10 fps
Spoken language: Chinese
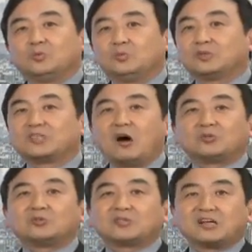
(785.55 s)
我早
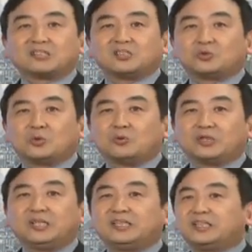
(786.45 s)
就当时说过，
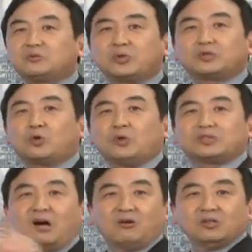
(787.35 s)
一定会拖
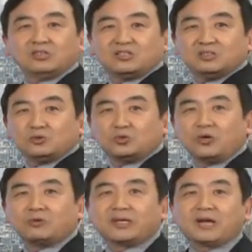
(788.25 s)
到四中全
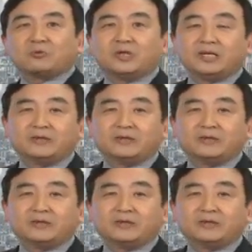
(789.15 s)
会开会。